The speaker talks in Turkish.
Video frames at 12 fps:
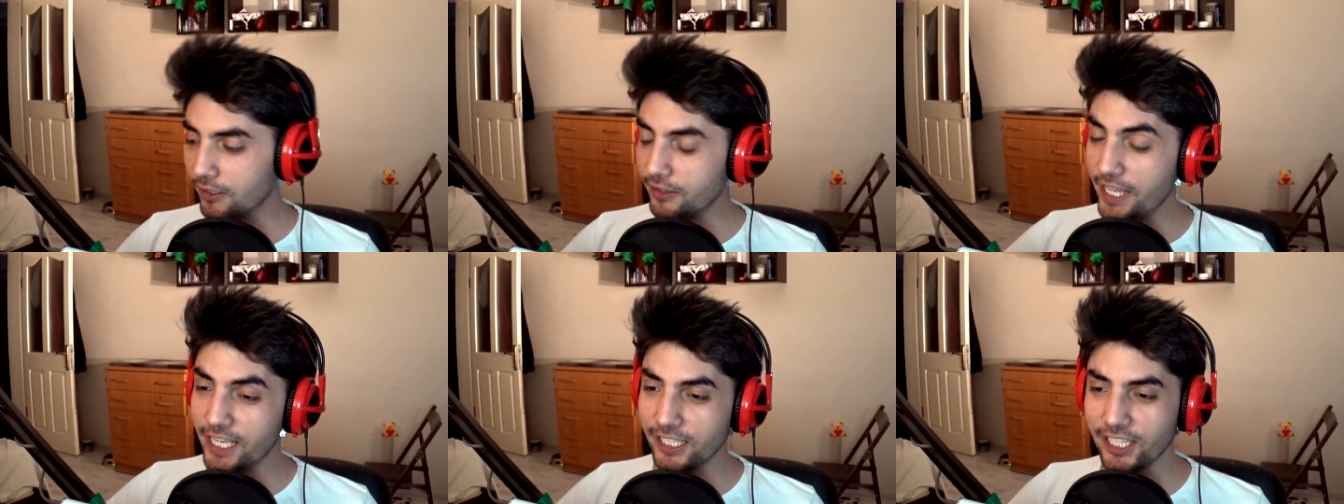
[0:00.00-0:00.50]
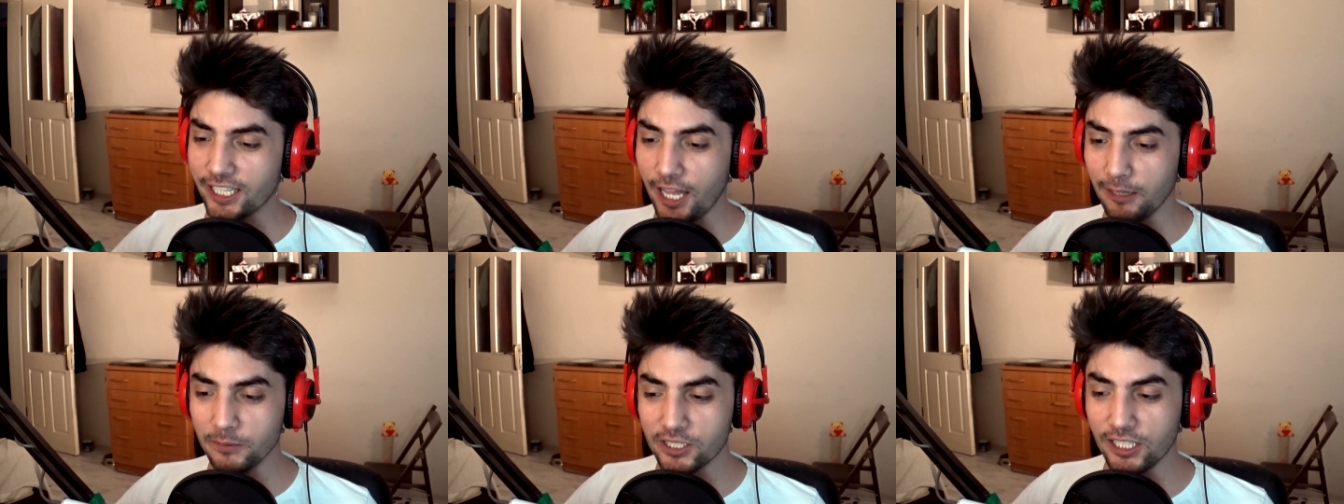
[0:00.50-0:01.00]
Nehirde
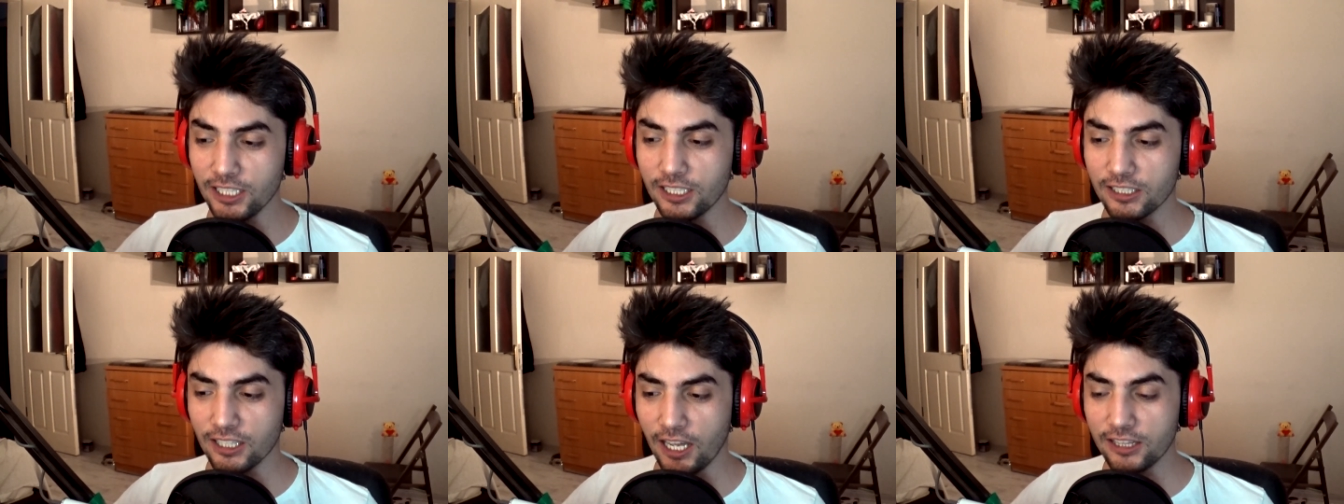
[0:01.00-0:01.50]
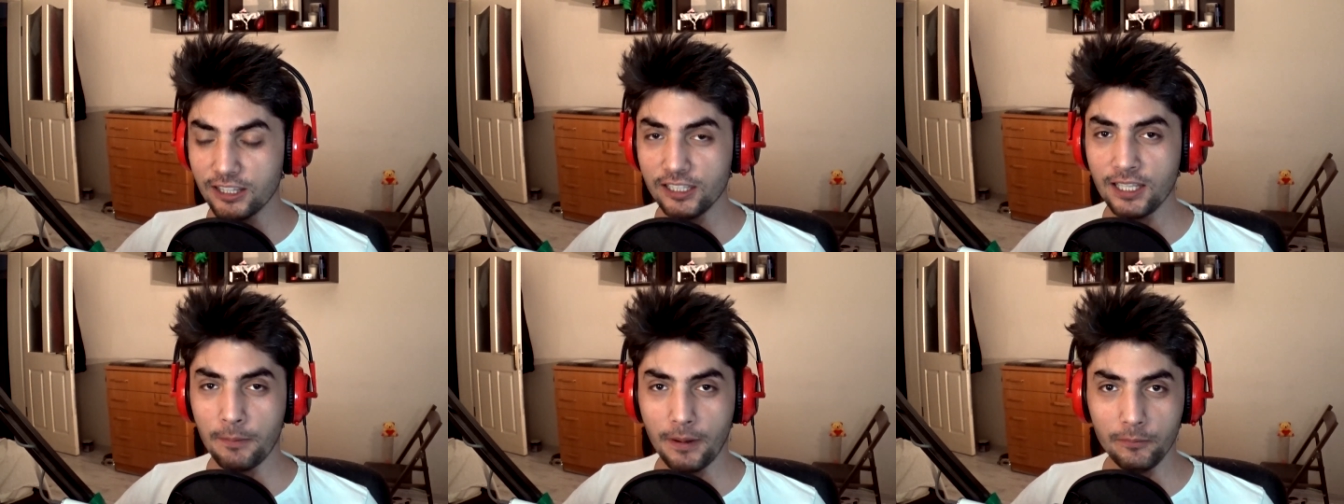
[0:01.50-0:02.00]
kalmıştık. Hatta
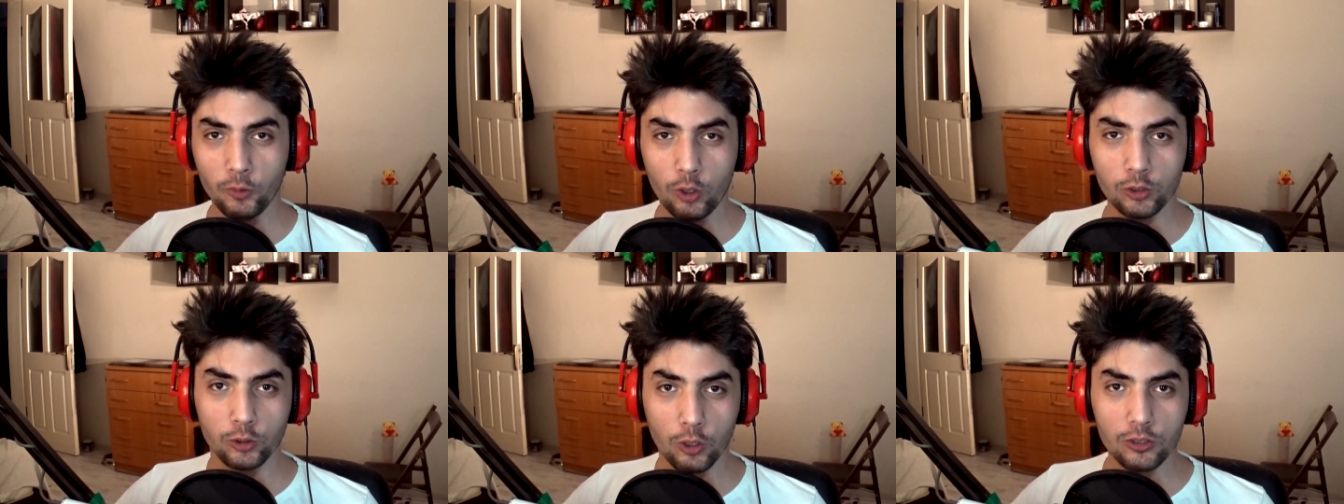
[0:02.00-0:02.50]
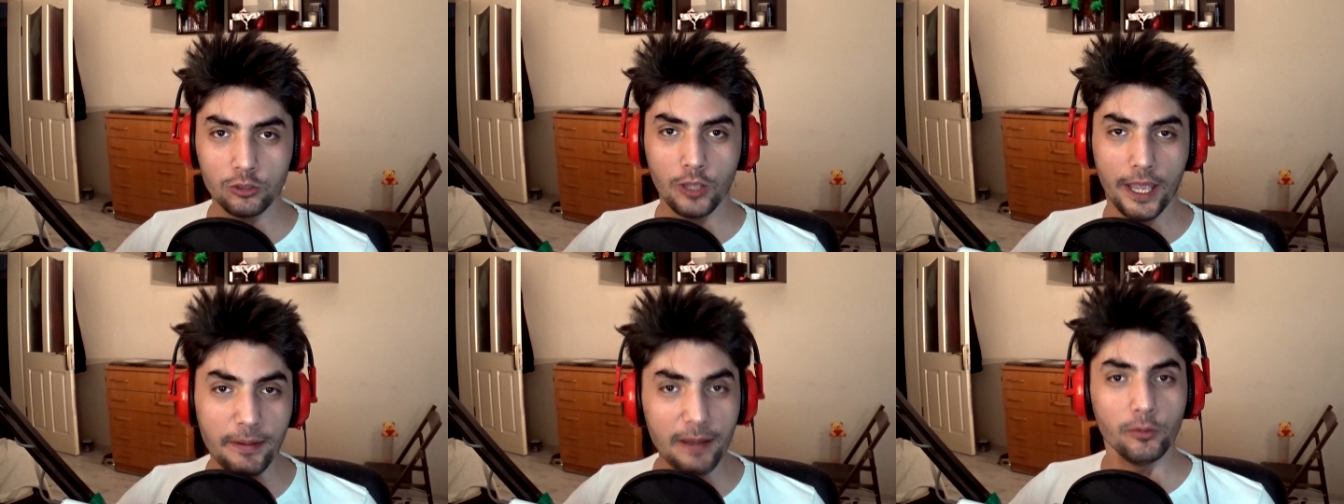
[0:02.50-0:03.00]
tamam no, dok.
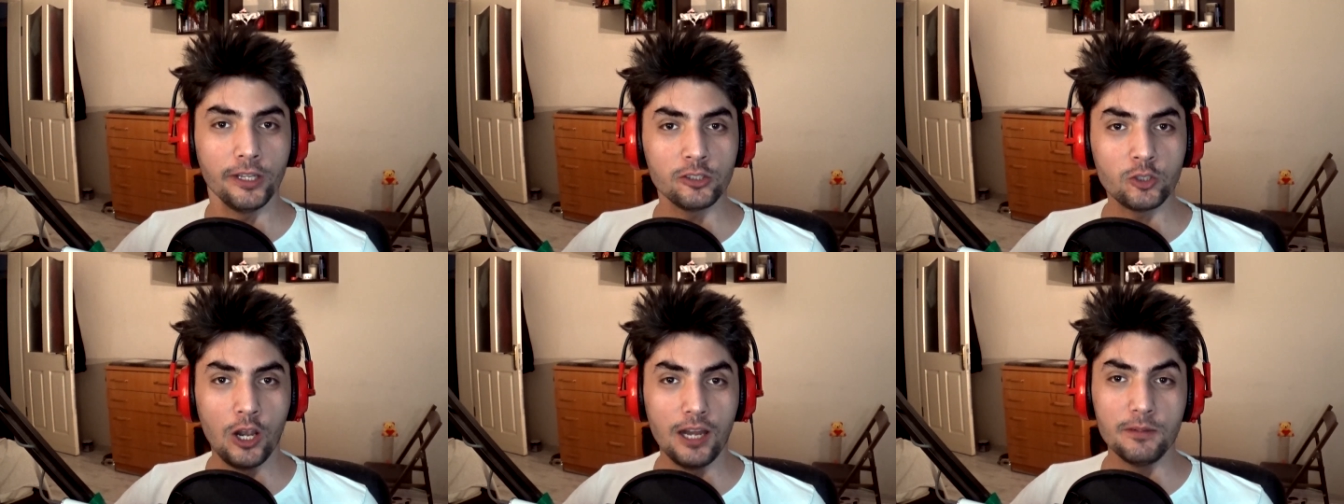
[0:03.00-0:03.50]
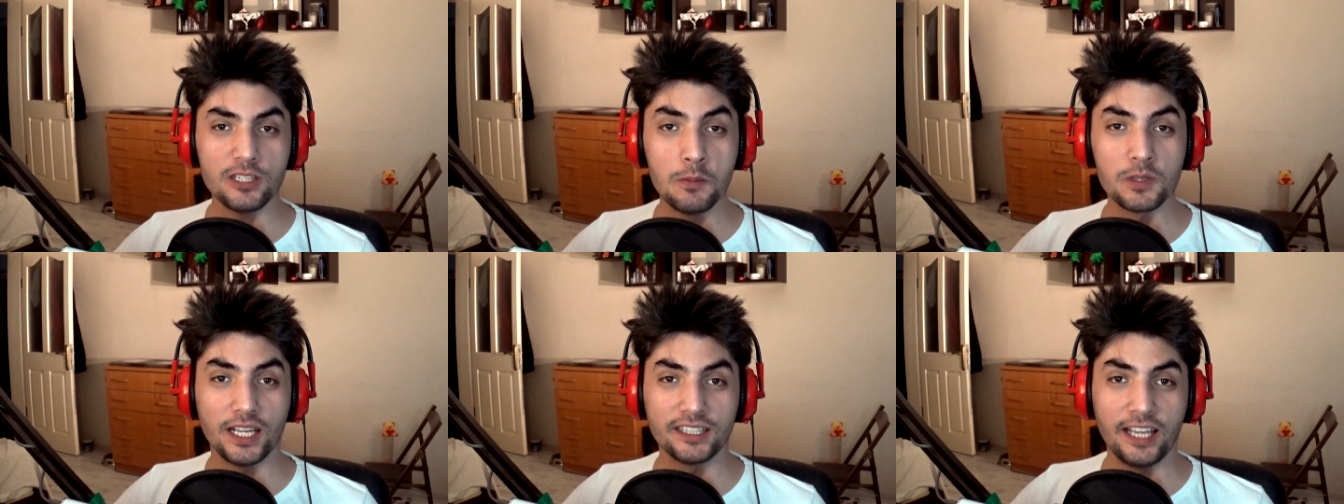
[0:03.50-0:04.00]
E ben bunları
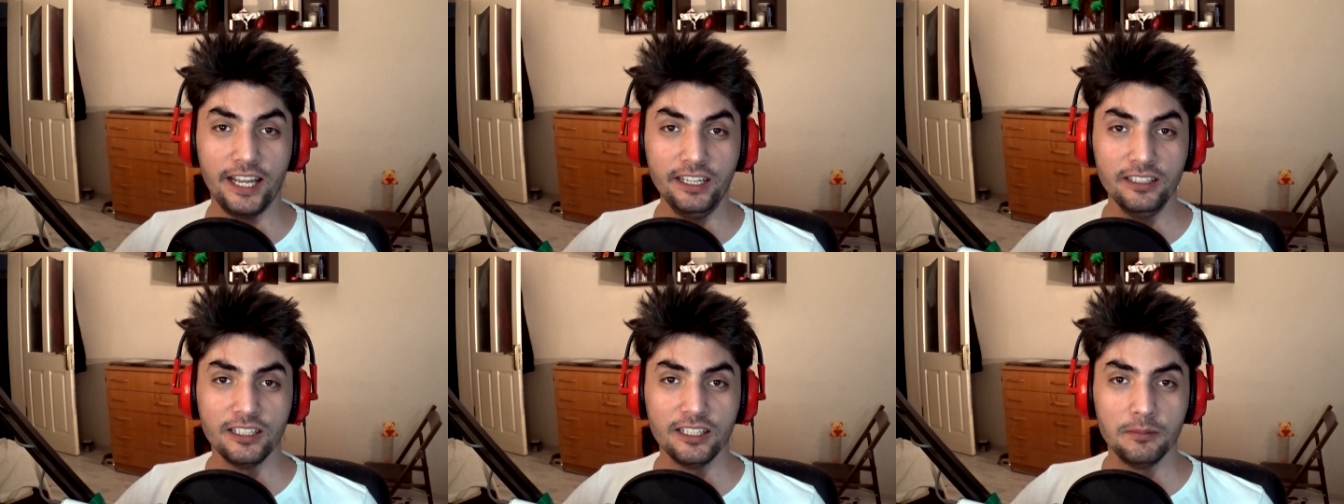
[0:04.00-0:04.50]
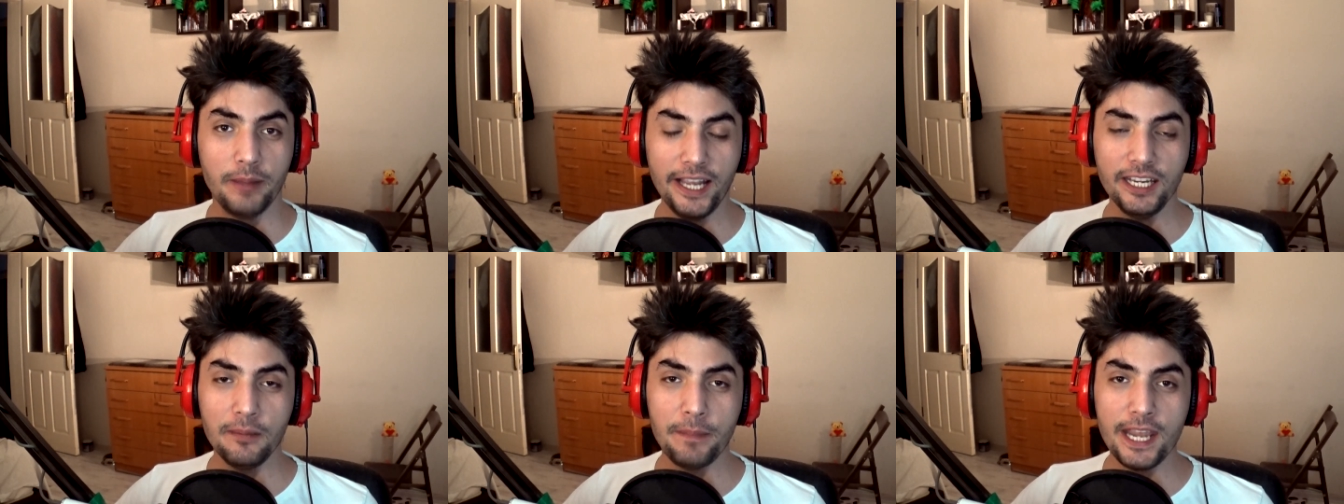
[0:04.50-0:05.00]
söylemiştim zaten. Ben
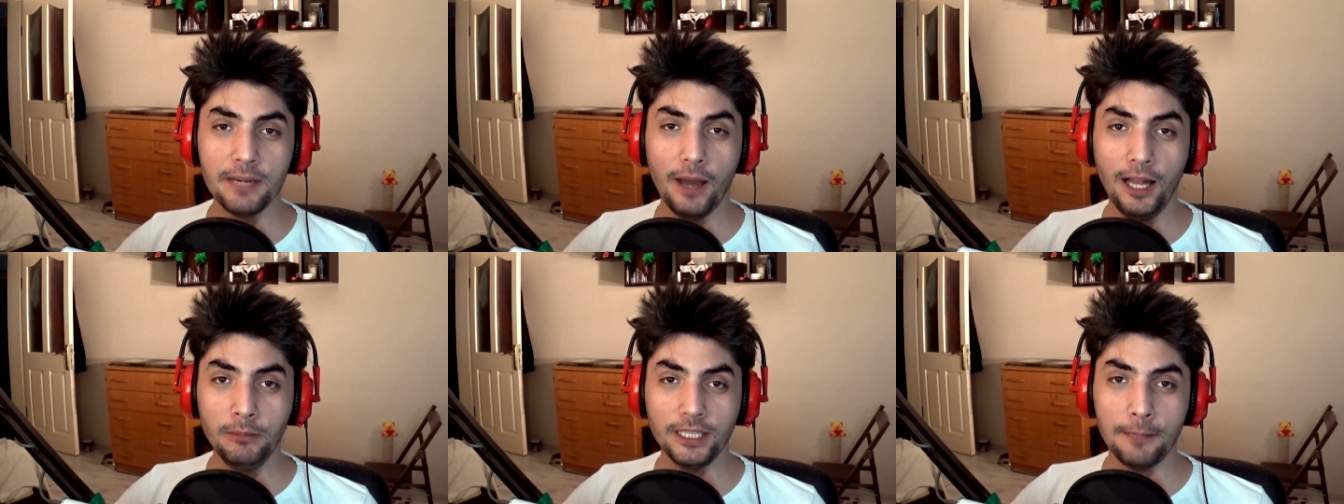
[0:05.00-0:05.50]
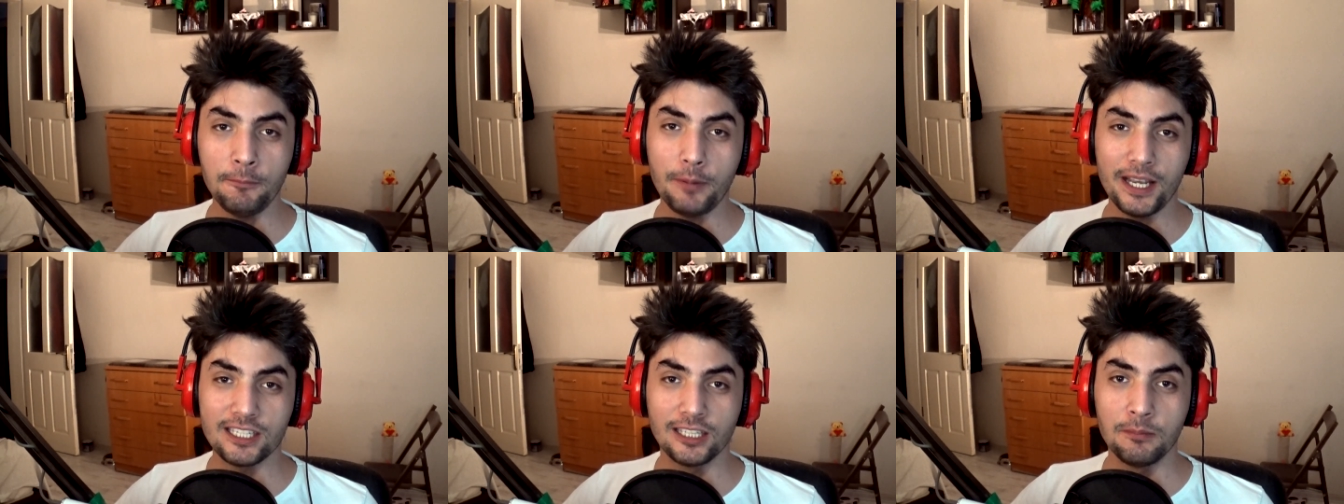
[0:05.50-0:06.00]
yine beynimi almadan mı
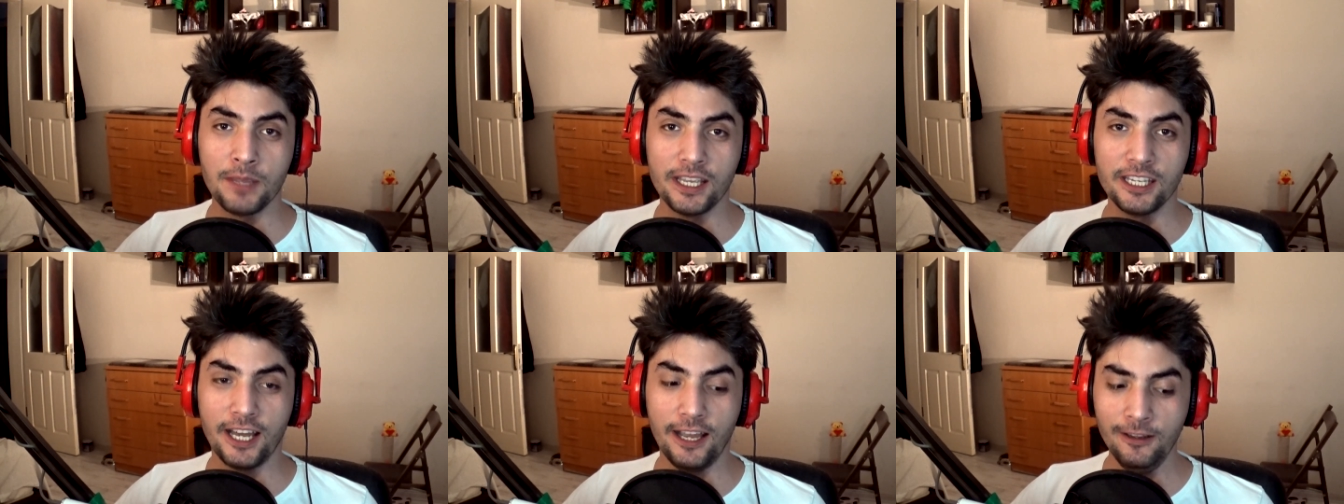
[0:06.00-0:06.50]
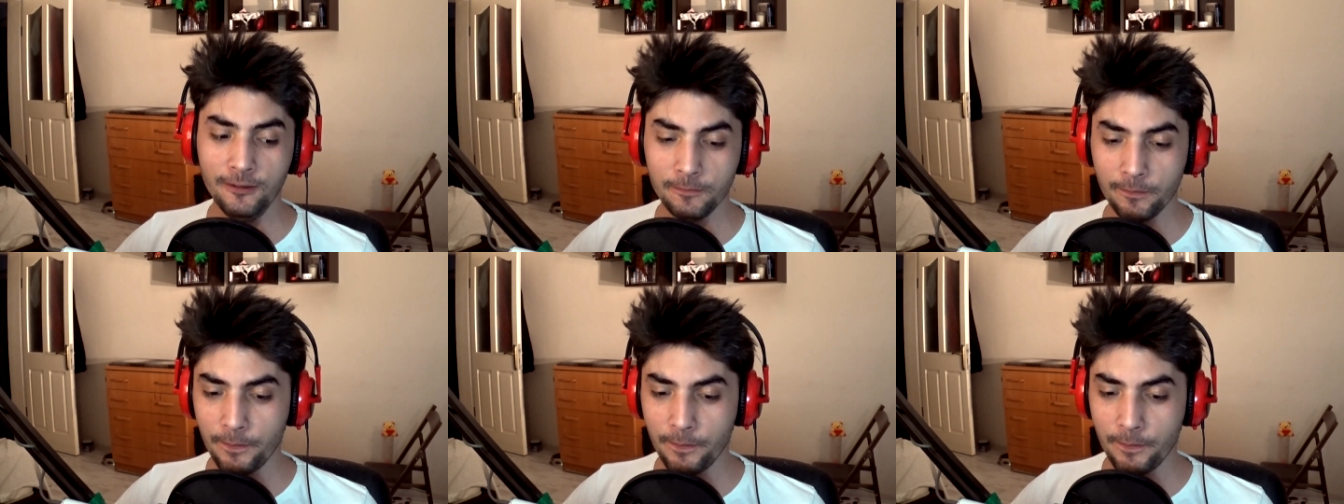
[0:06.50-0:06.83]
başladım yayına?